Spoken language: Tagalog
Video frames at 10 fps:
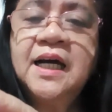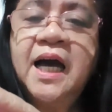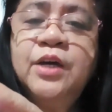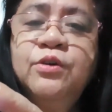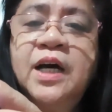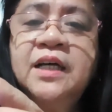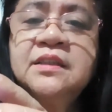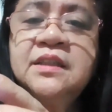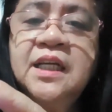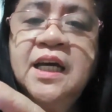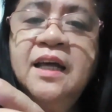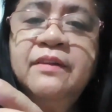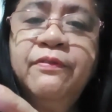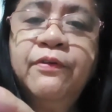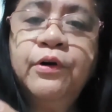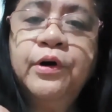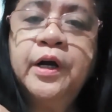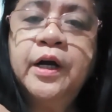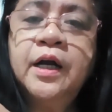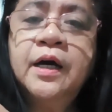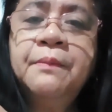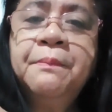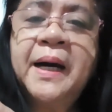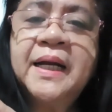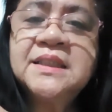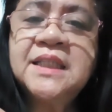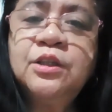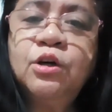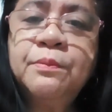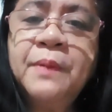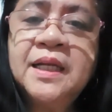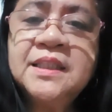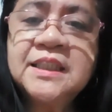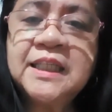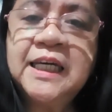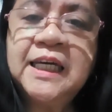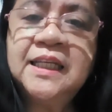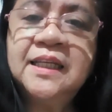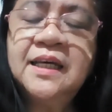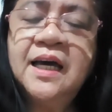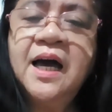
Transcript: Ngayon, ang 3 and 4 para sa normal skin.